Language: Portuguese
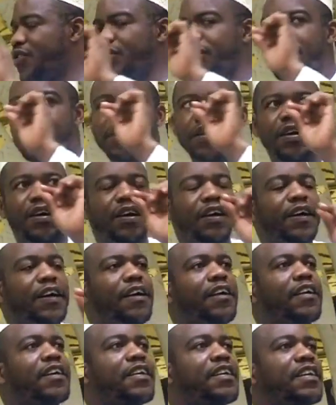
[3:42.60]
eh,
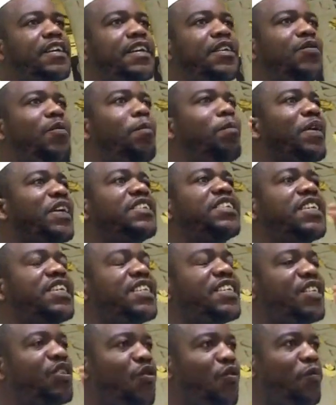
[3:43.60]
que não precisa
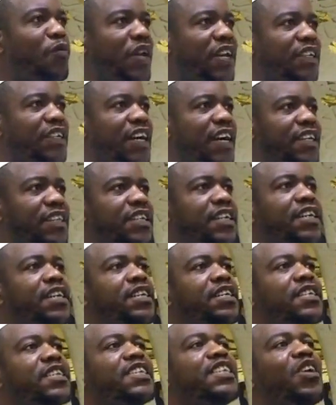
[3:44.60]
da humildade,
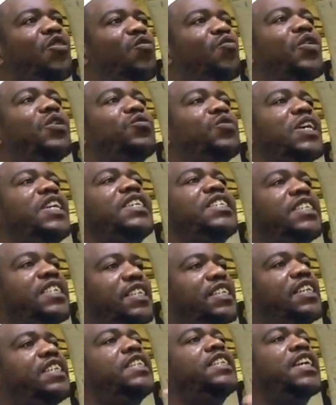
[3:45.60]
senão quando ele se
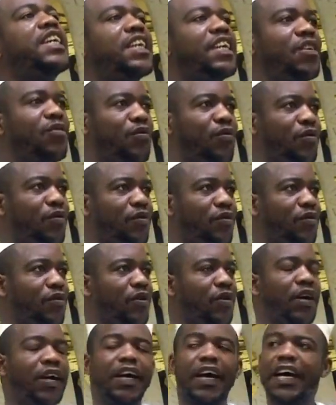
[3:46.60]
sente rico.
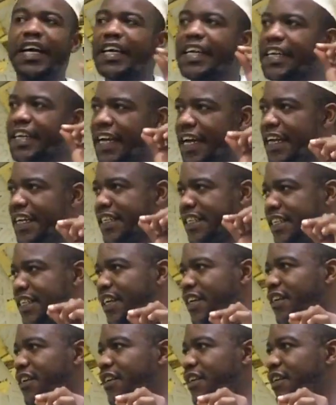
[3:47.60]
A
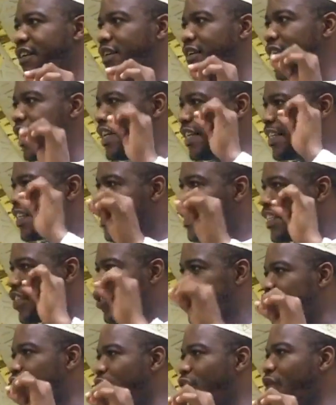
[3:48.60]
riqueza em si
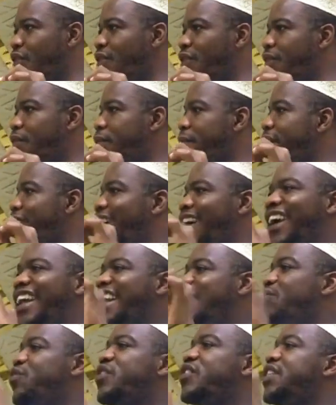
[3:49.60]
só, ela
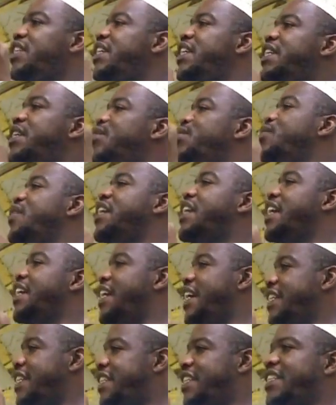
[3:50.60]
não significa
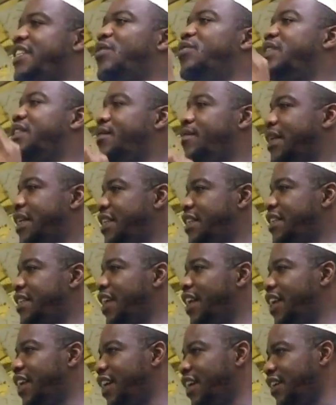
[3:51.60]
nada se não tiveres
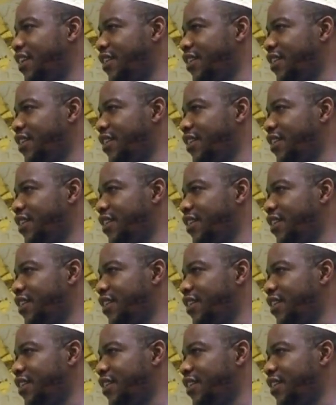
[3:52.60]
Allah.